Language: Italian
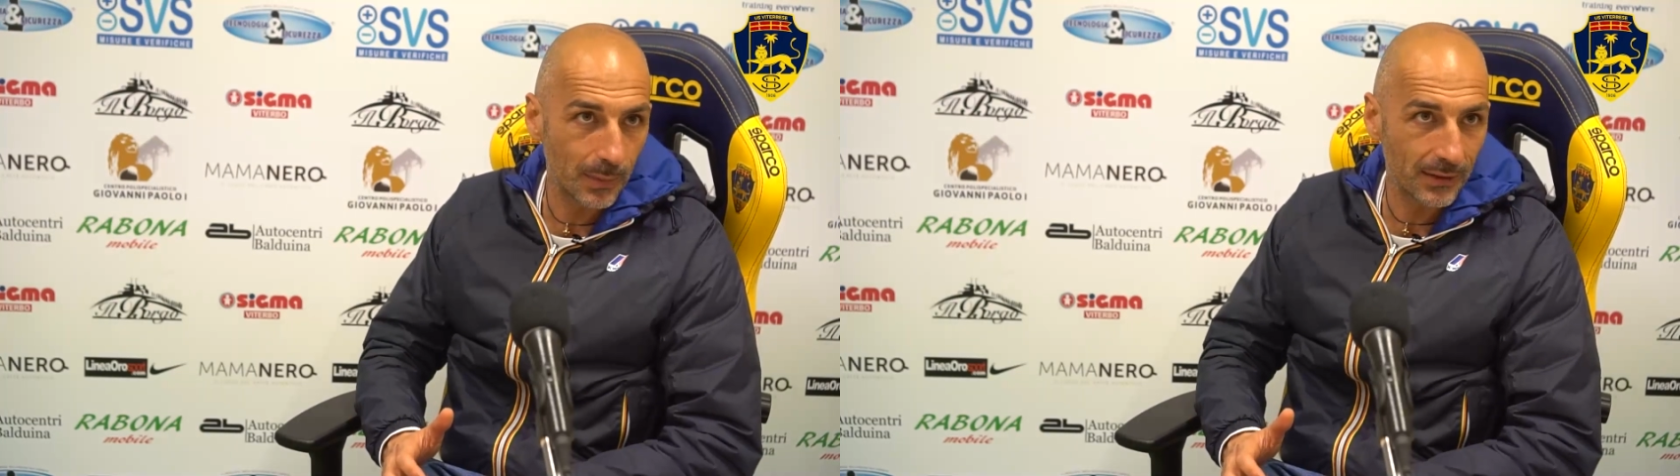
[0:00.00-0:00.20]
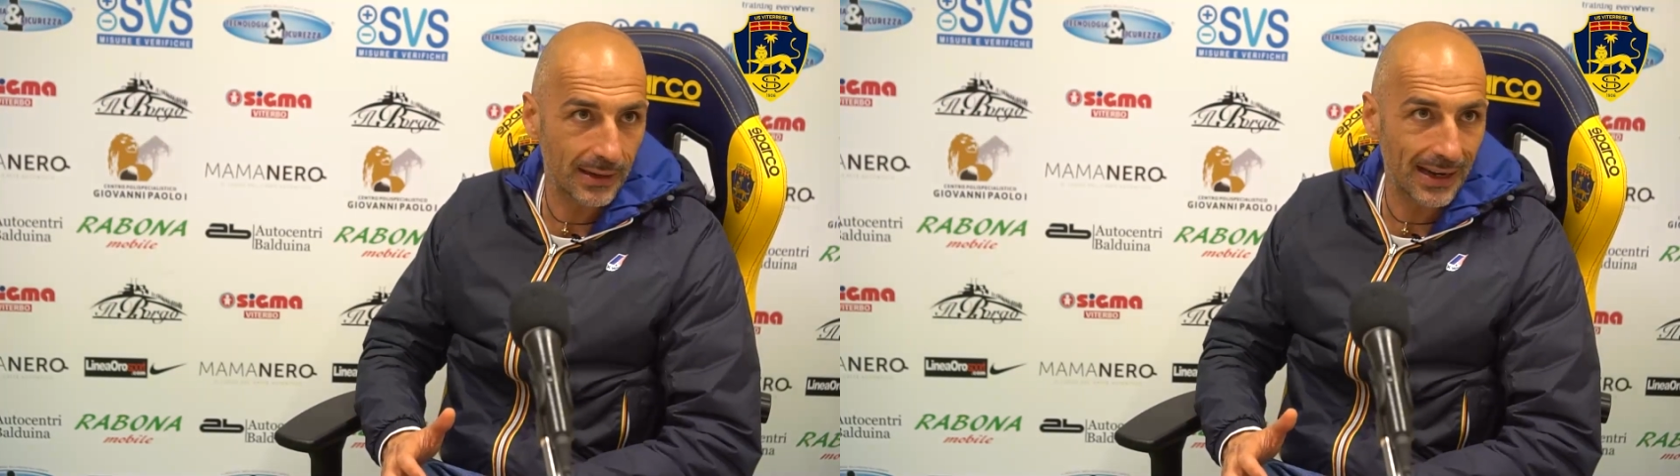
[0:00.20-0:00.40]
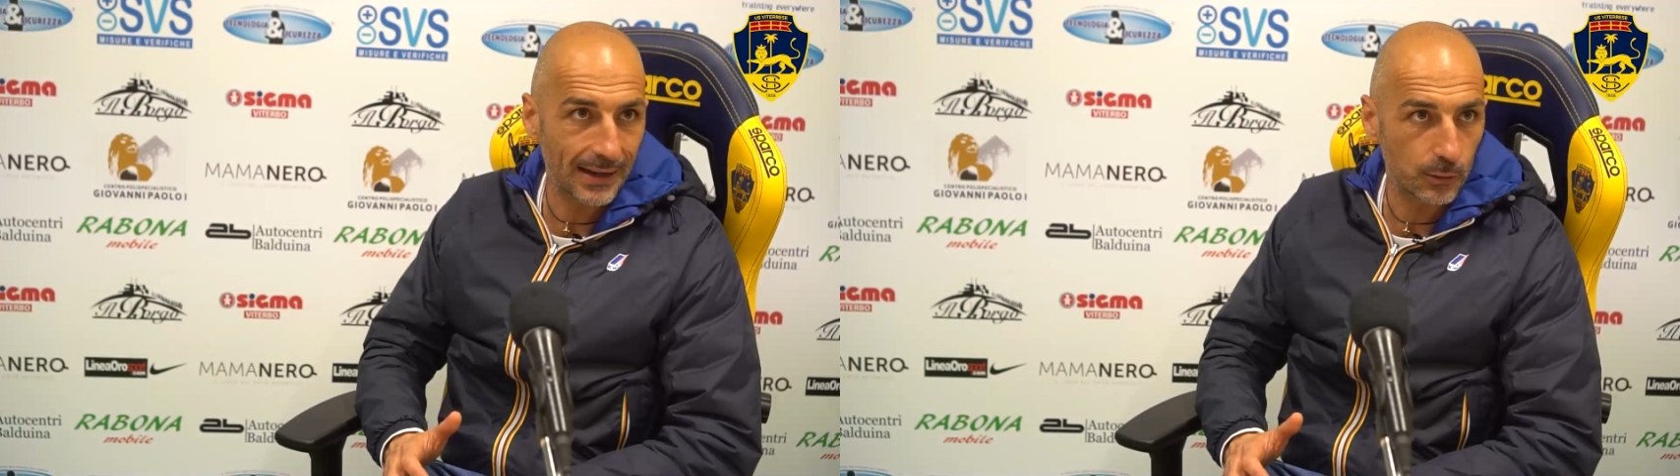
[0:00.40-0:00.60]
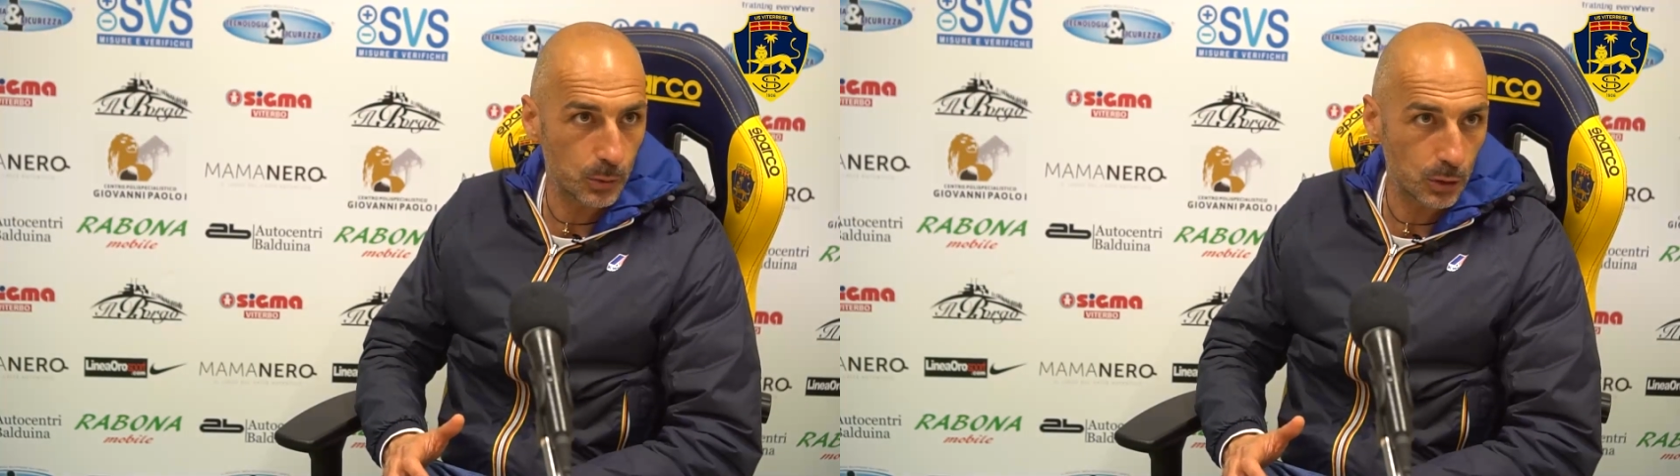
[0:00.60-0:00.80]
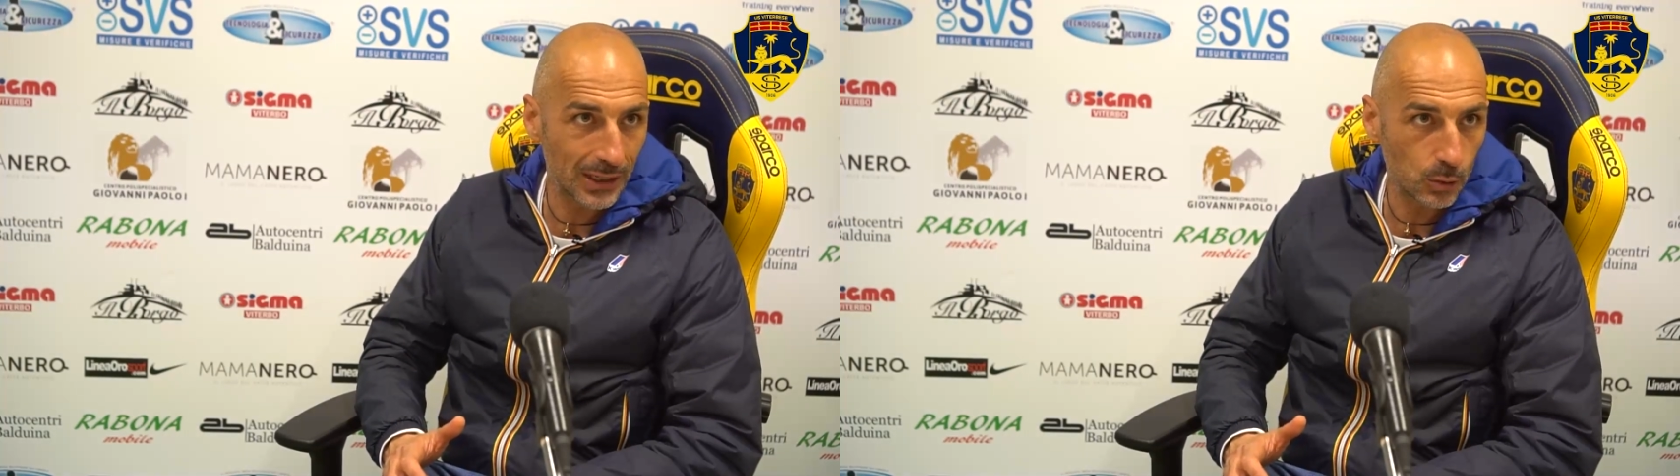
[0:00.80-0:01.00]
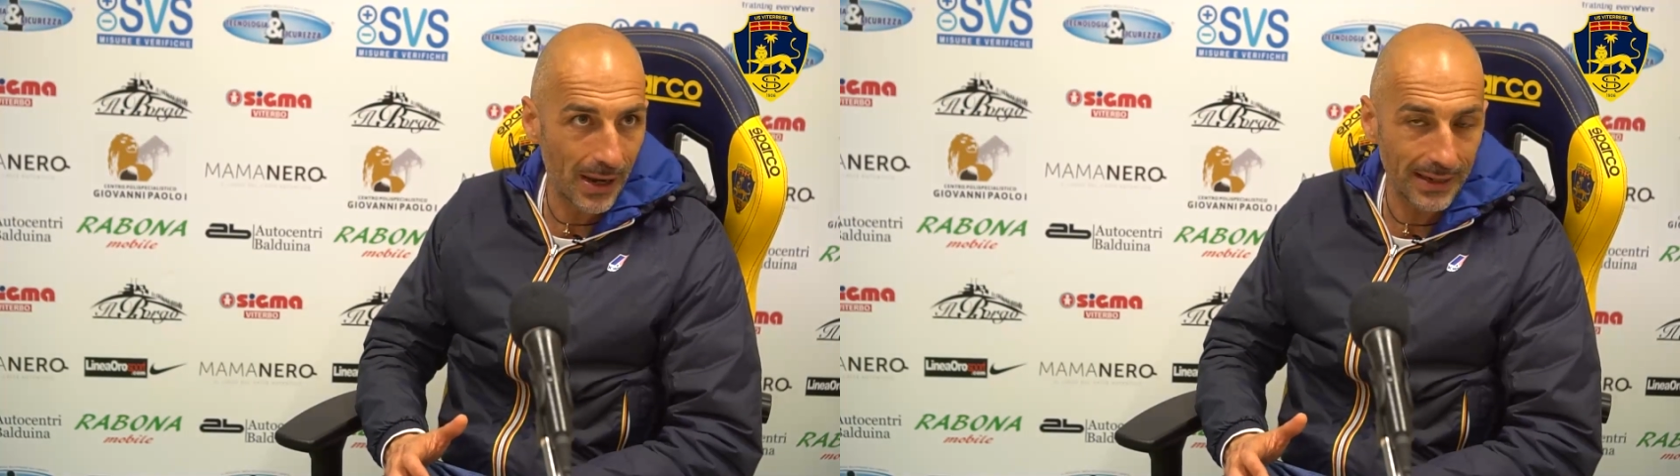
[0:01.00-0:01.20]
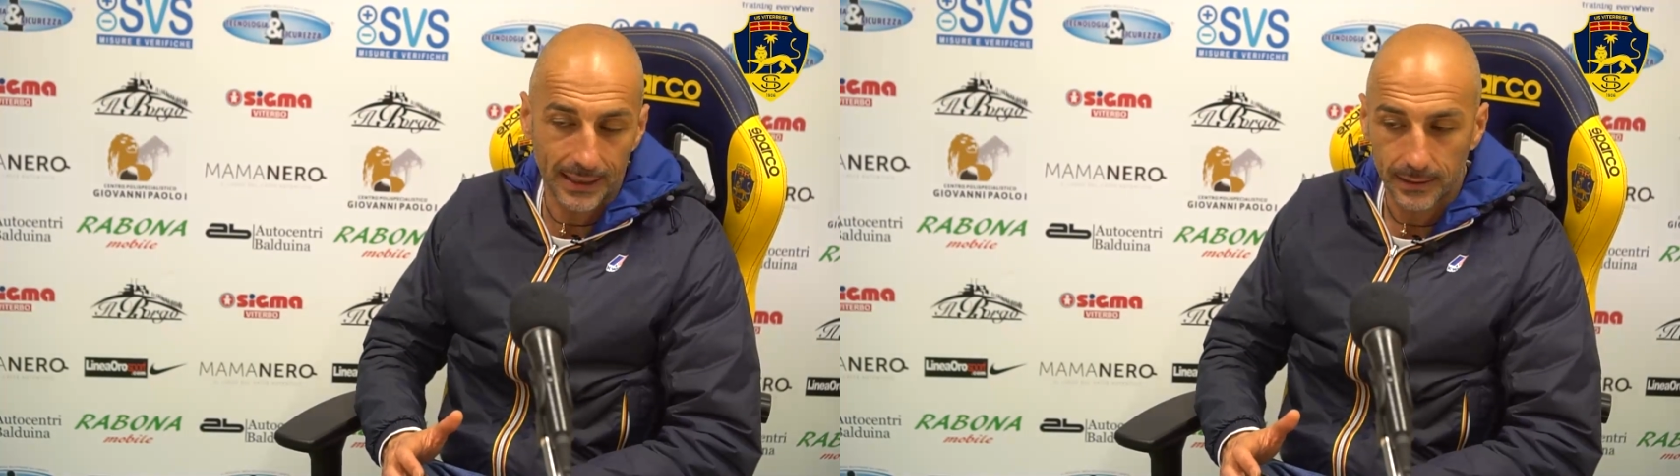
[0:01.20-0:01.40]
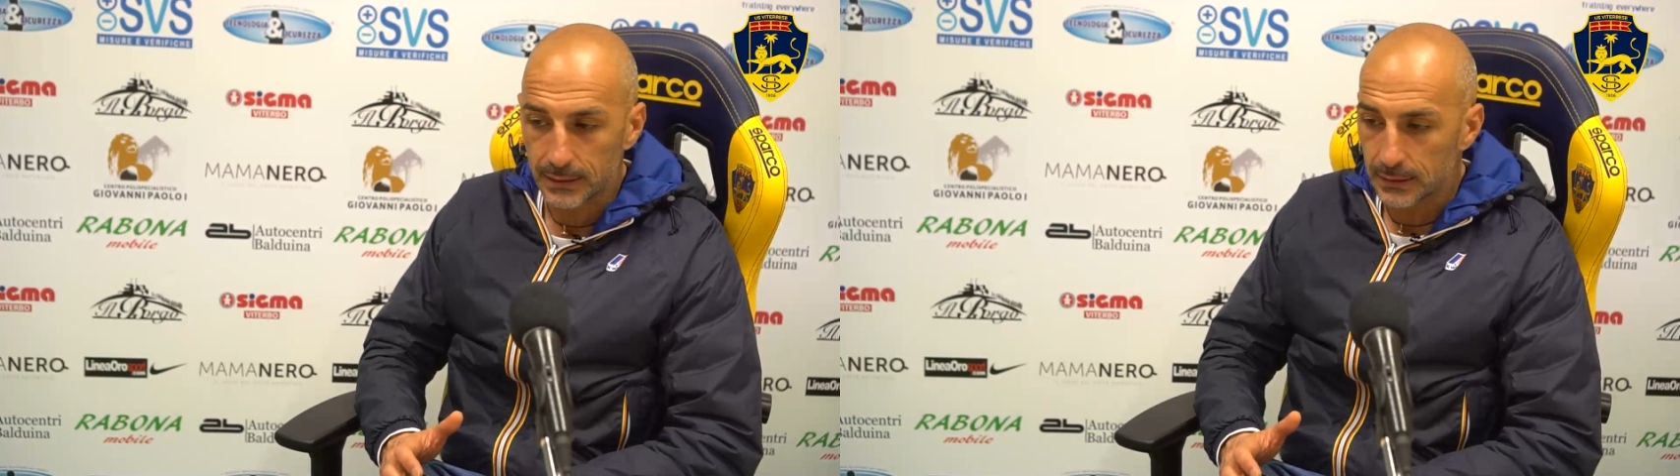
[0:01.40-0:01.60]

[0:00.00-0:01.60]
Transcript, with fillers: per creare superiorità numerica.